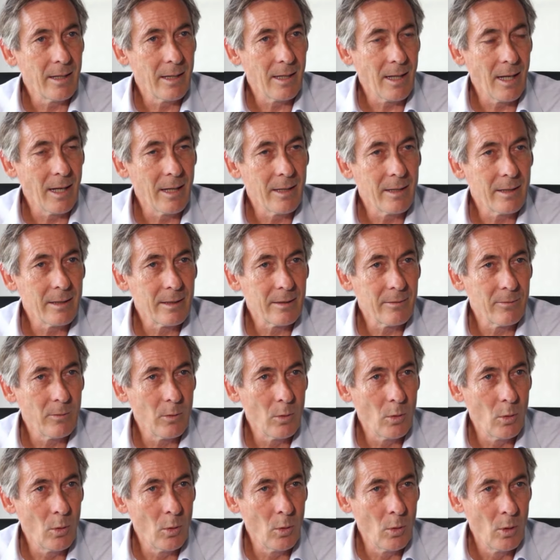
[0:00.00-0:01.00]
Land,
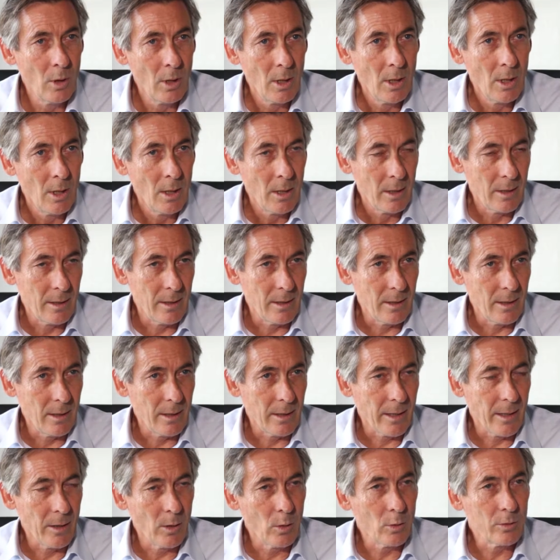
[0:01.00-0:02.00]
wo die
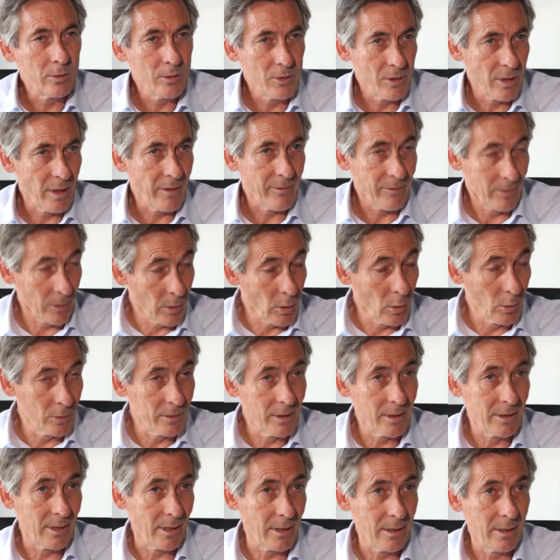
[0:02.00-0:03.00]
Genossenschaften
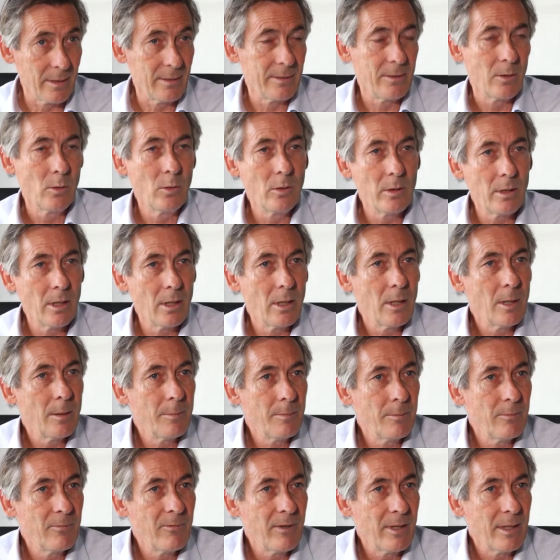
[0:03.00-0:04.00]
große Tradition
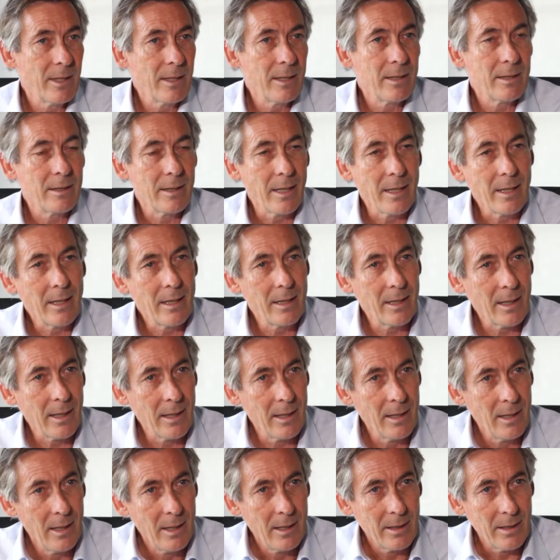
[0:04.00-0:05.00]
haben. Wenn ich denke,
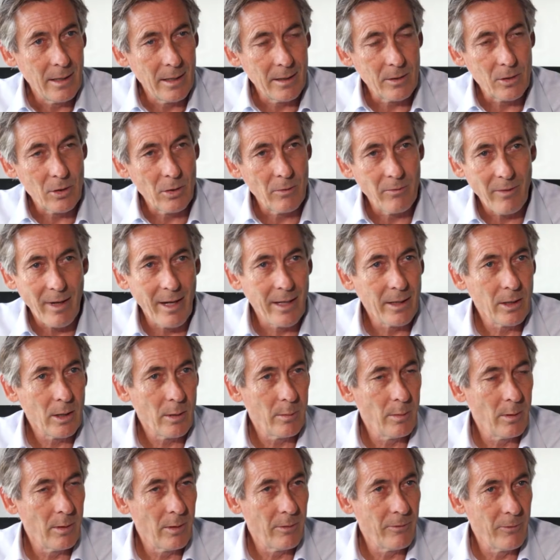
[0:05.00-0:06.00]
dass schon weit
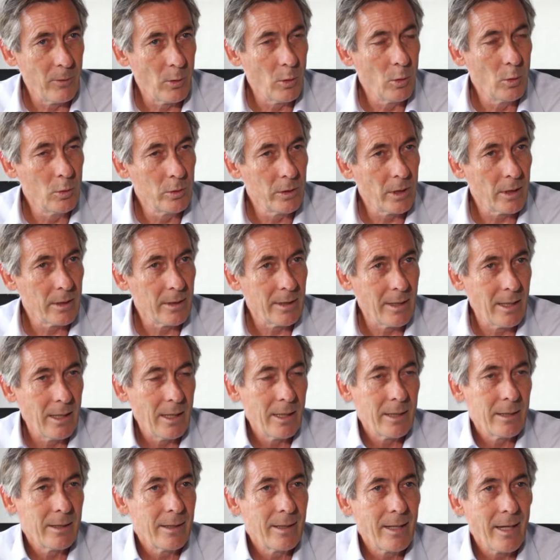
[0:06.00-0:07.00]
über vor 100
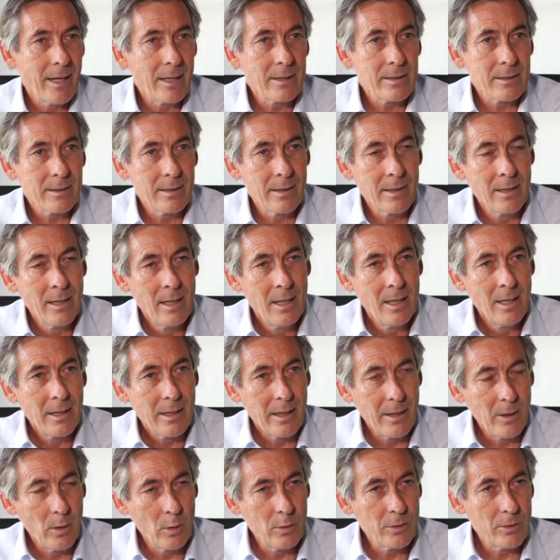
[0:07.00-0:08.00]
Jahren die ersten
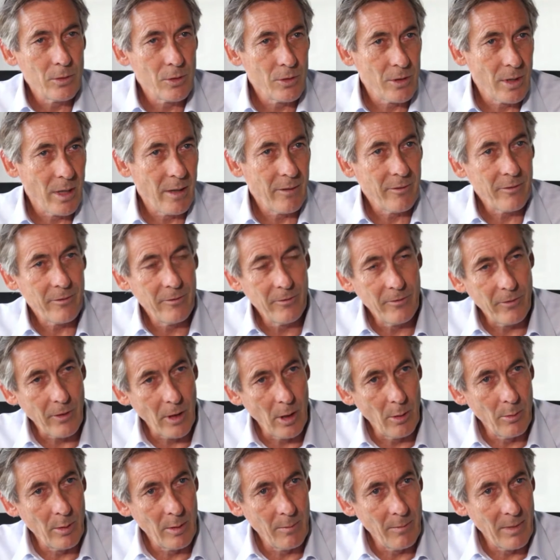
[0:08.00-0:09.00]
Genossenschaften, vor
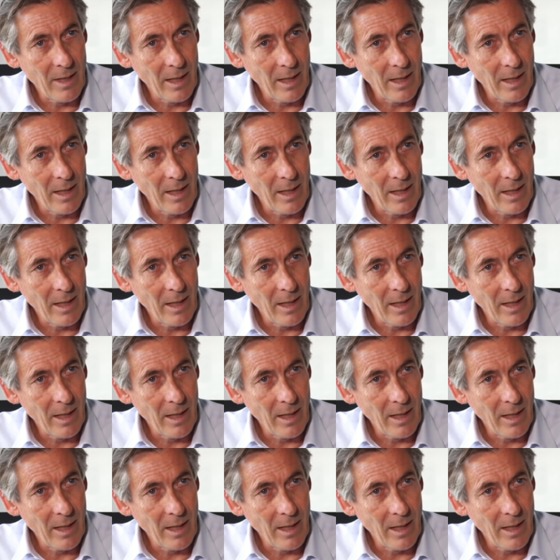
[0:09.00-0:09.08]
allem im